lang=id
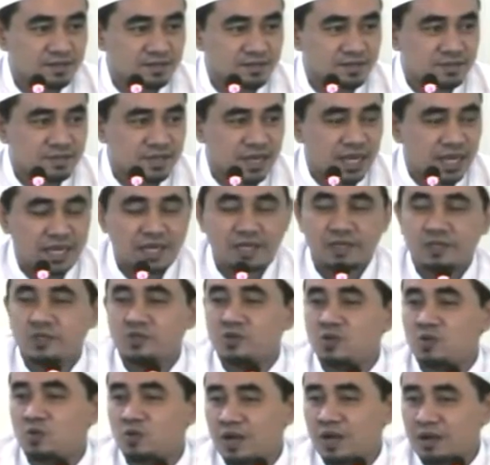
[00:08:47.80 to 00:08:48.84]
Nah, ada
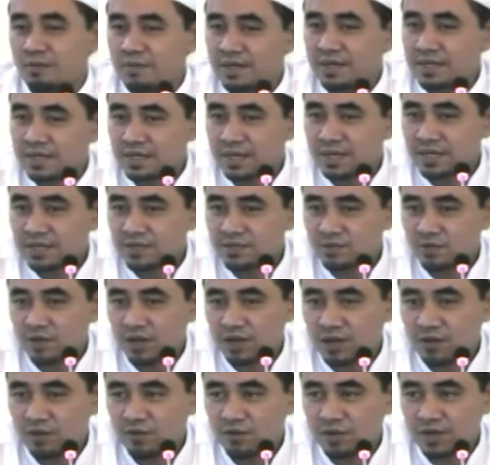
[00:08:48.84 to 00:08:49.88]
juga ulama nang itu
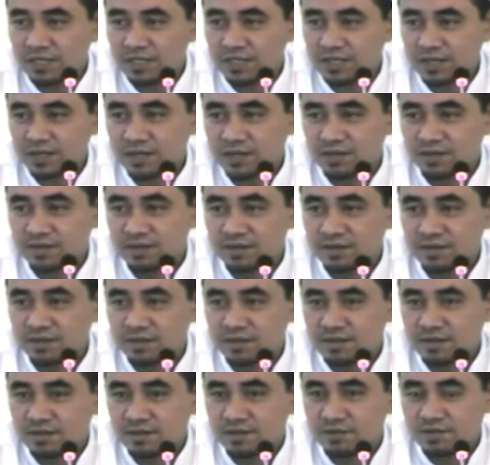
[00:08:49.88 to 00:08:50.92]
kelakuannya.
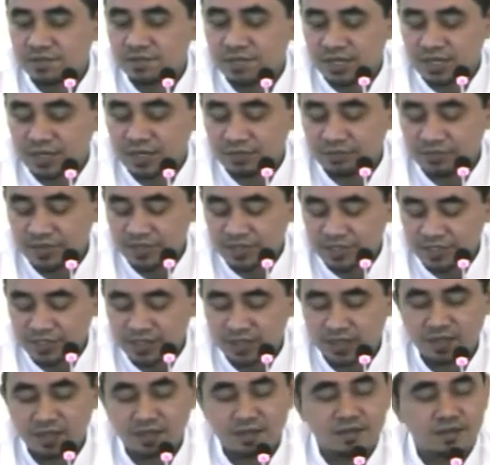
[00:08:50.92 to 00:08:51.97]
Ujar Nabi
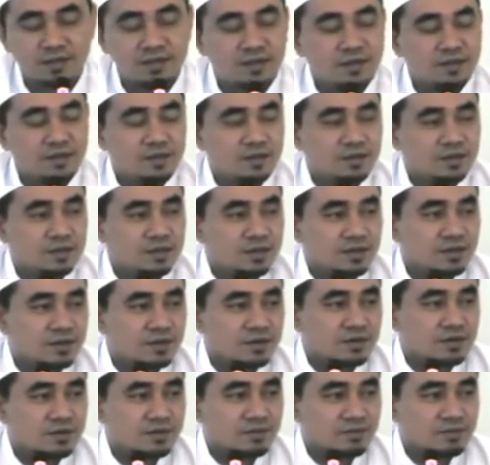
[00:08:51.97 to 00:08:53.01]
kita,
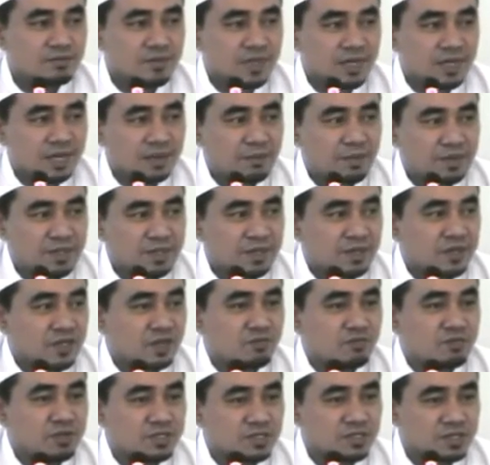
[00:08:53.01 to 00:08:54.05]
bila mana
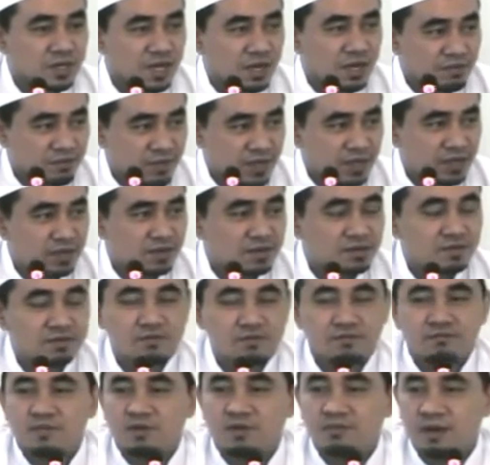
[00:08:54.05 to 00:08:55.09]
dia berceramah,
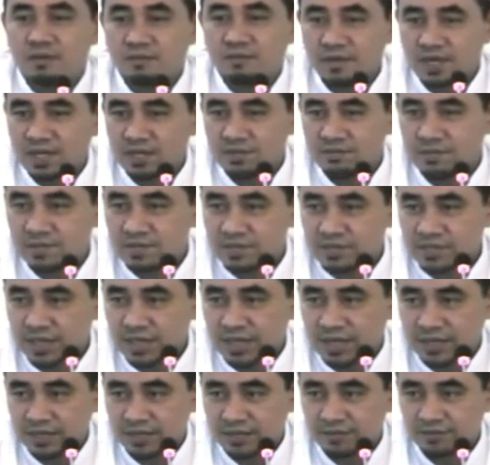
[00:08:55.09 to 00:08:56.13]
bemama yang besar
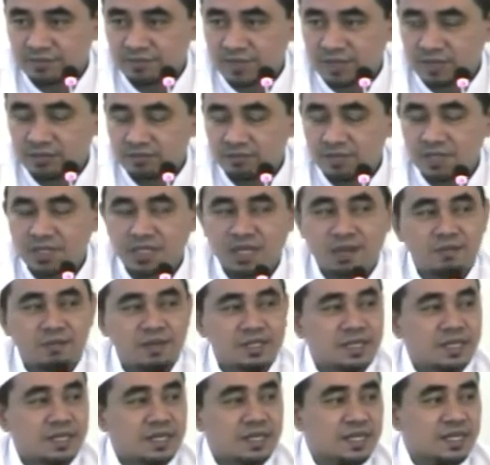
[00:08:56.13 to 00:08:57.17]
sarik bila
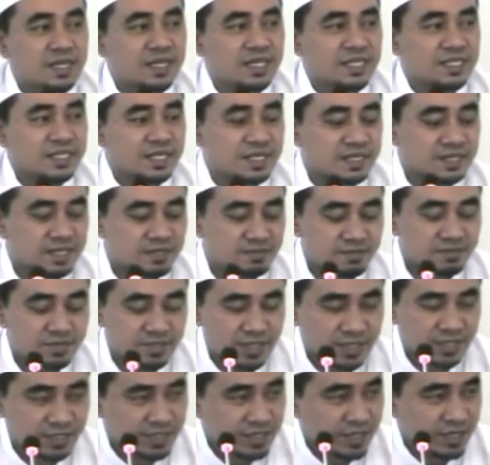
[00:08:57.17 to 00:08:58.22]
mana dia
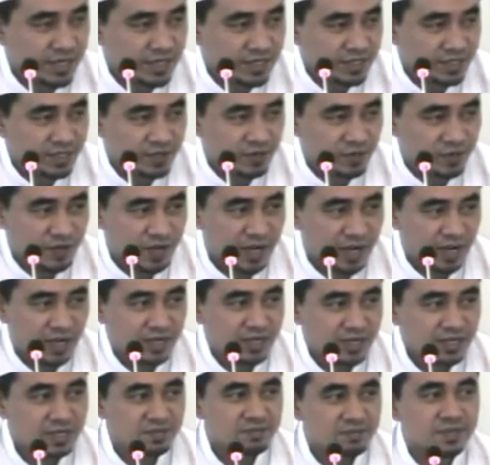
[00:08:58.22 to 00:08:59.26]
dinasihati
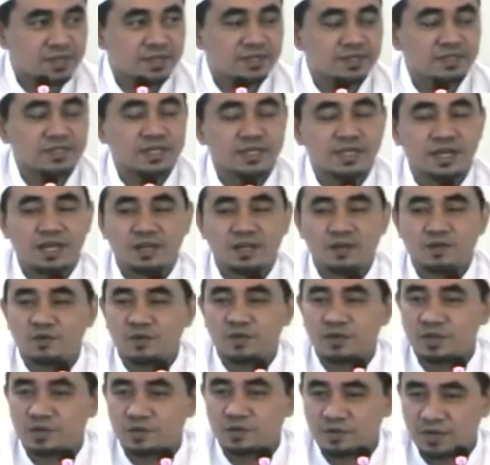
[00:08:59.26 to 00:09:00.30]
orang diberi saran
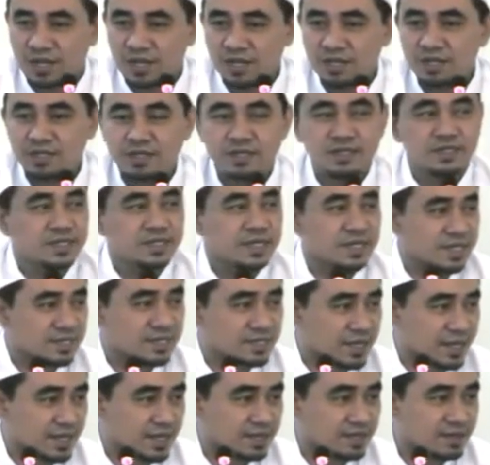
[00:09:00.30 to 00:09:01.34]
oleh orang inya nang
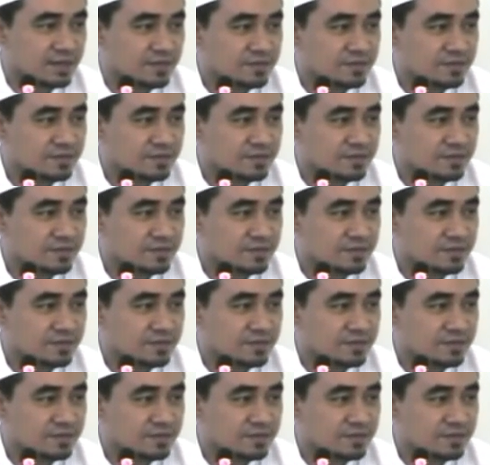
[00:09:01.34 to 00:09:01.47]
sarik